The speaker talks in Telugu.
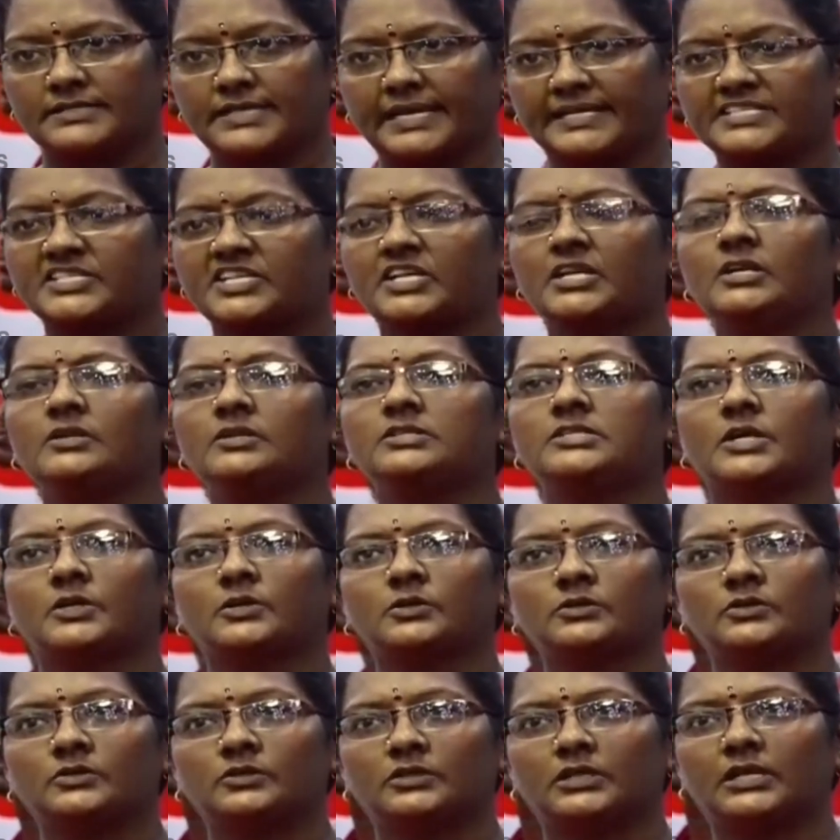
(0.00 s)
సెక్షన్లు
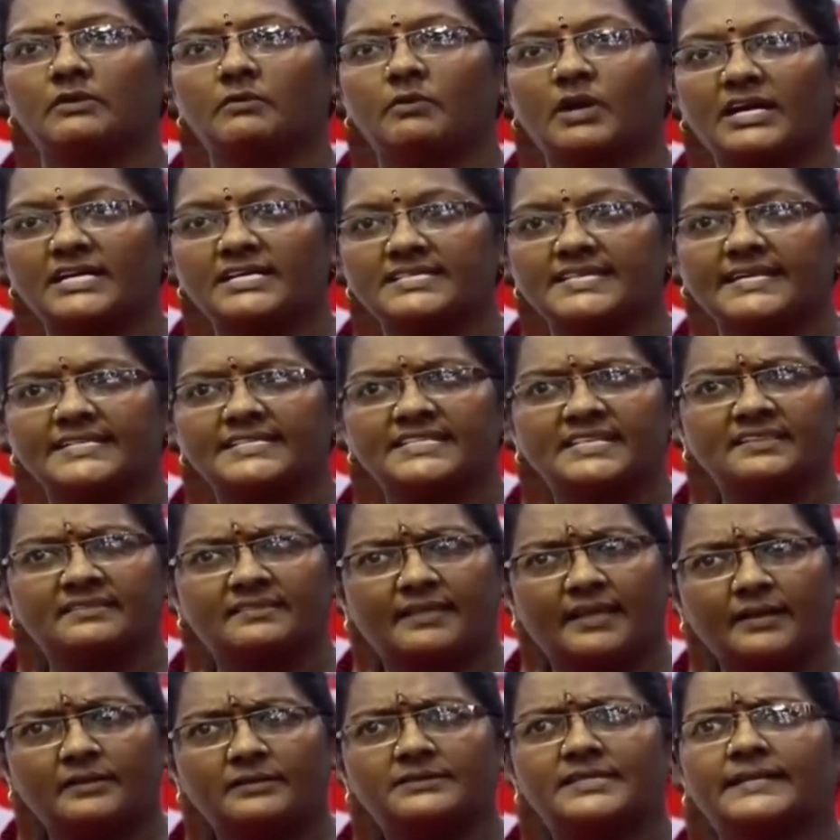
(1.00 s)
జరుగుతుంటే ఒక
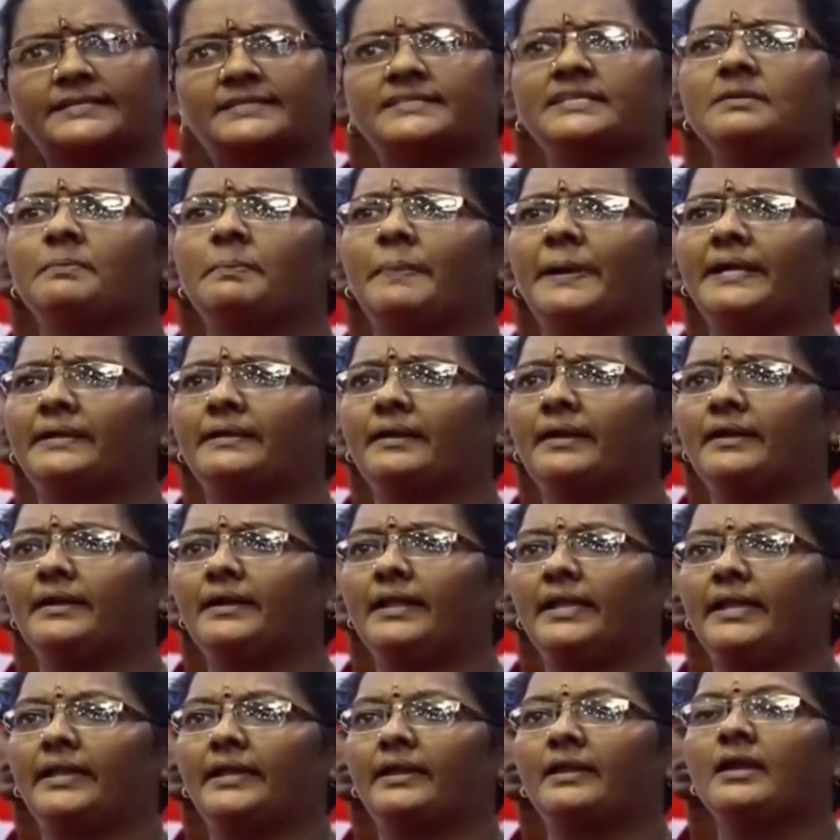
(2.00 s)
సెక్షన్ తెలుగు సెక్షన్
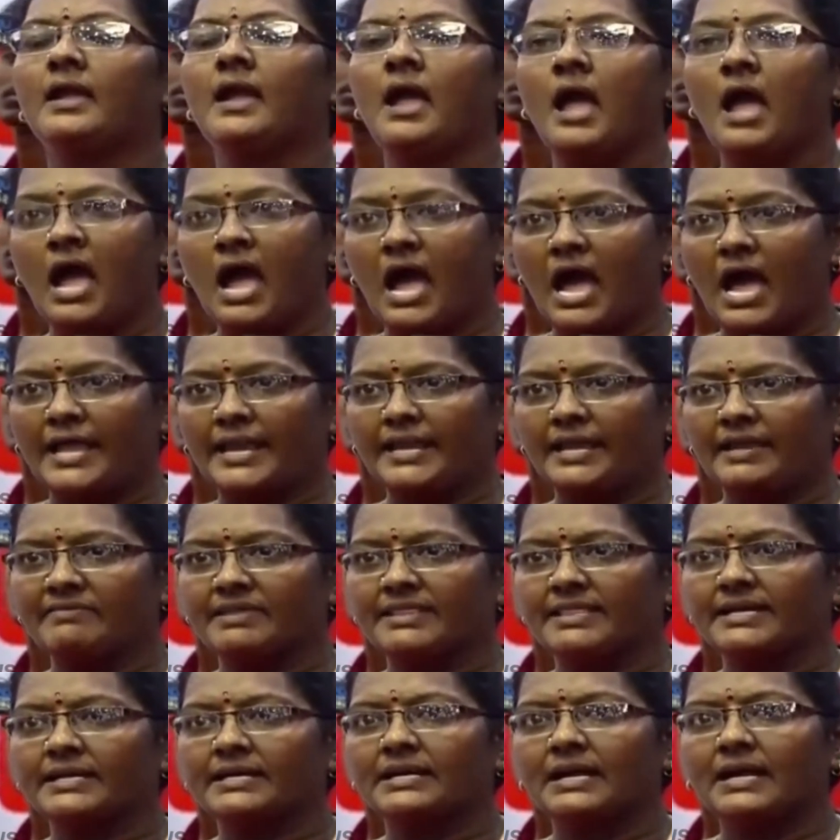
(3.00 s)
పెట్టండి అనే
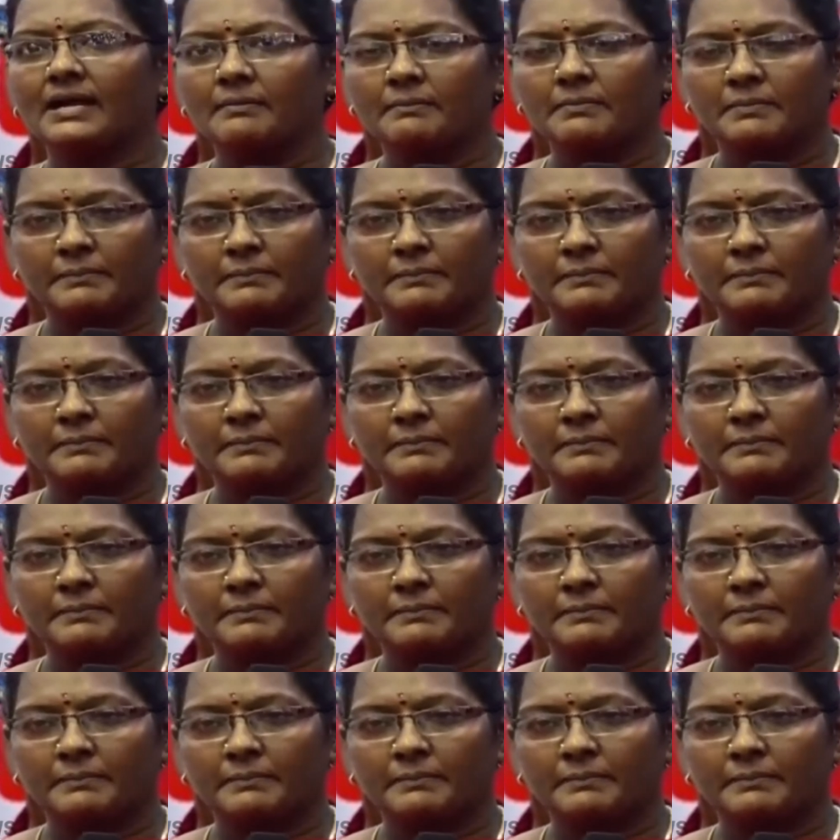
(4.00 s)
విధంగా